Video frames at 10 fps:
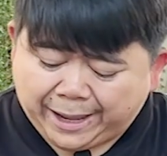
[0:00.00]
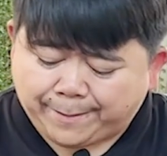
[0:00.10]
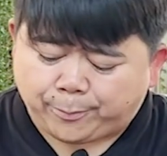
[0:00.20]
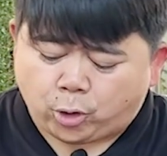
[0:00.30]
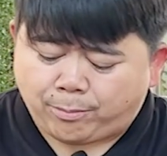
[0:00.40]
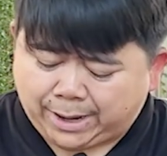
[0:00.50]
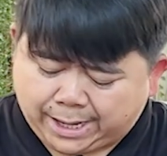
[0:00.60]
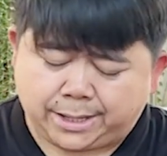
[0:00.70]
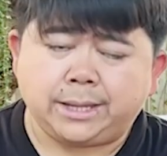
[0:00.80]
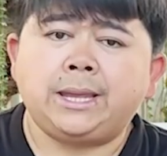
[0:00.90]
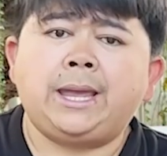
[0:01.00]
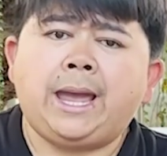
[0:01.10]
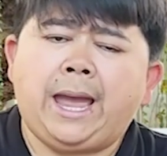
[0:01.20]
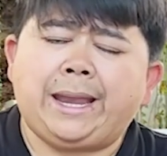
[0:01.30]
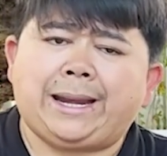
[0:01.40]
ภาพของไม้
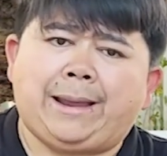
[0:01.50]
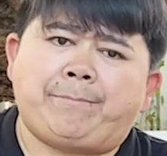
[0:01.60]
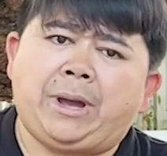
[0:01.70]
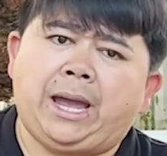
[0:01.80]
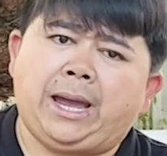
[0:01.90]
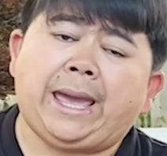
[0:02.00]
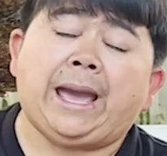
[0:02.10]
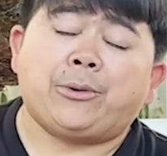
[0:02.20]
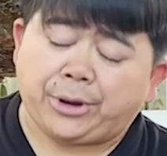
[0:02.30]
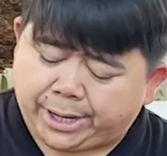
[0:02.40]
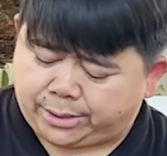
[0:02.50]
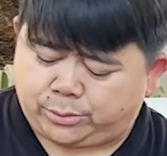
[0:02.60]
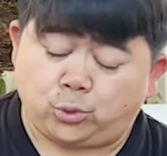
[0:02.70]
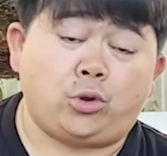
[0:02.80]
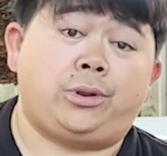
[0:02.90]
ให้กลับมาแข็งแรง
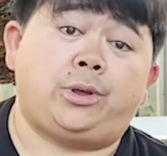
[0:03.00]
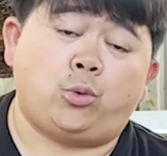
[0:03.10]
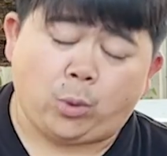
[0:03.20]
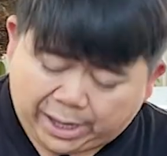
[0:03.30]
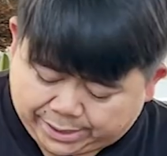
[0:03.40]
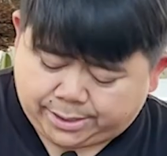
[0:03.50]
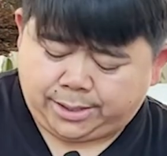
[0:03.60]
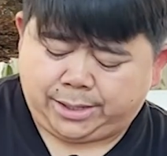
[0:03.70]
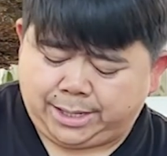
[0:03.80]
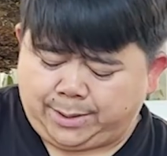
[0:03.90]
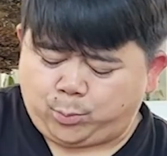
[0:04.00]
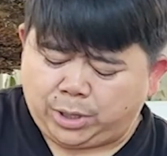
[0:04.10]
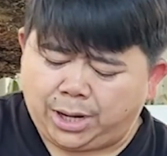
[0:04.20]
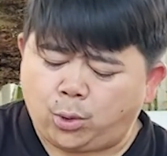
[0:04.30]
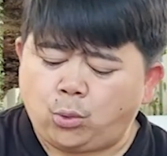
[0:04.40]
โดยเร็ววันนะครับเว
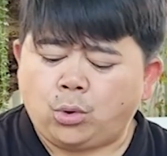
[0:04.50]
ลาเรา